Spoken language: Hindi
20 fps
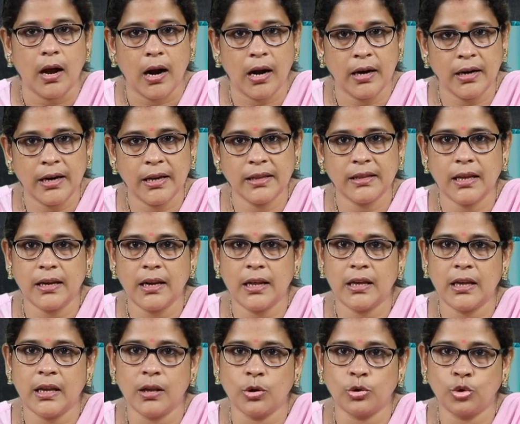अंडे देने
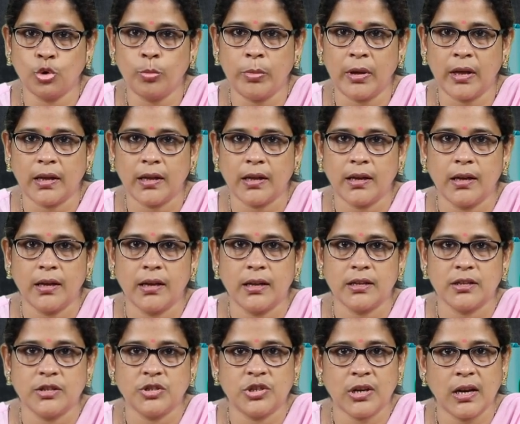की ऋतु में
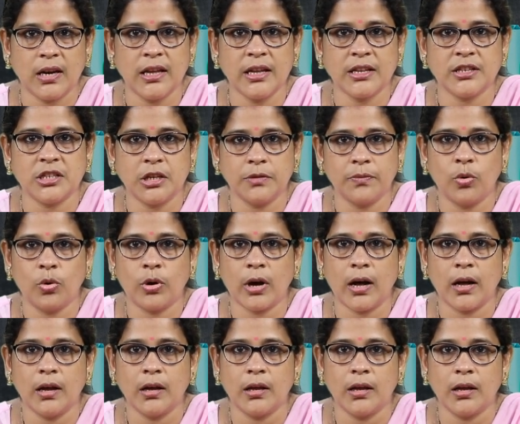जलीय जीवों
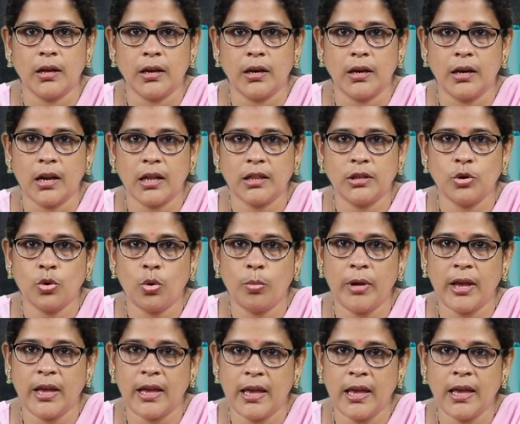का नदियों
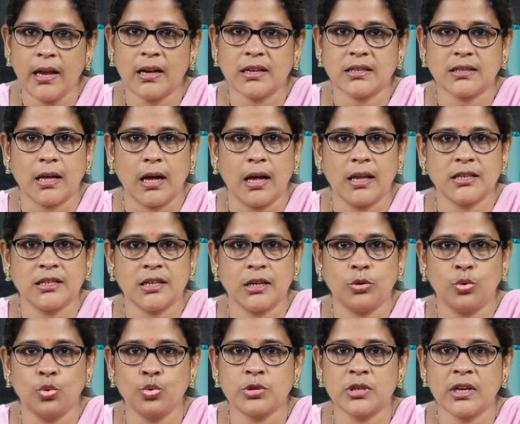में एक स्थान से
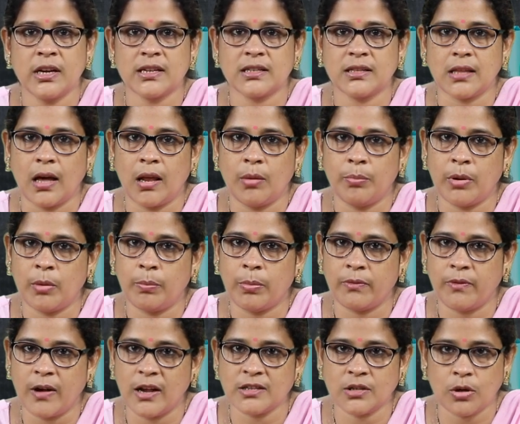दूसरे स्थान पर
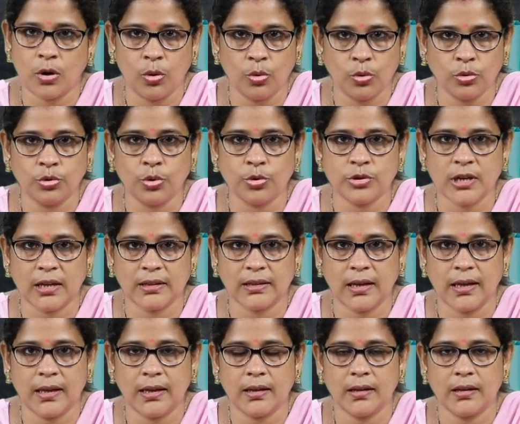प्रवास अवरुद्ध हो
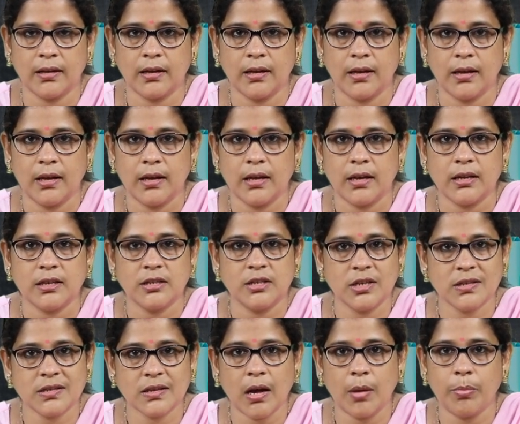जाता है
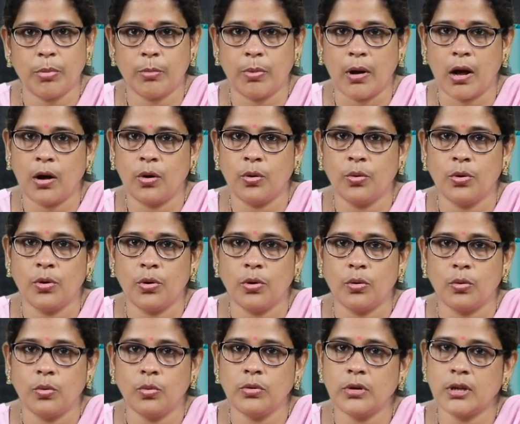जिसका प्रभाव
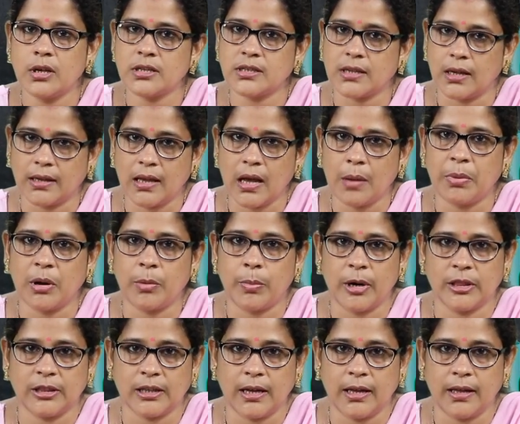उनकी संख्या पर
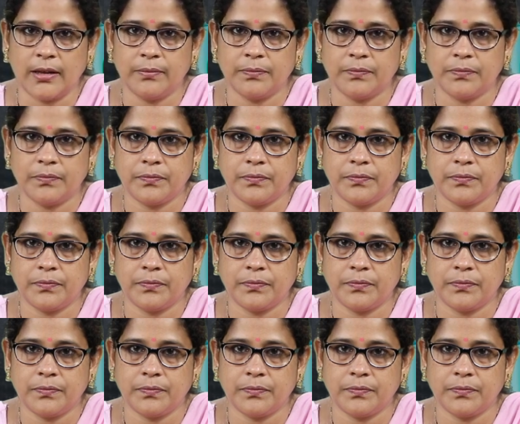पड़ता है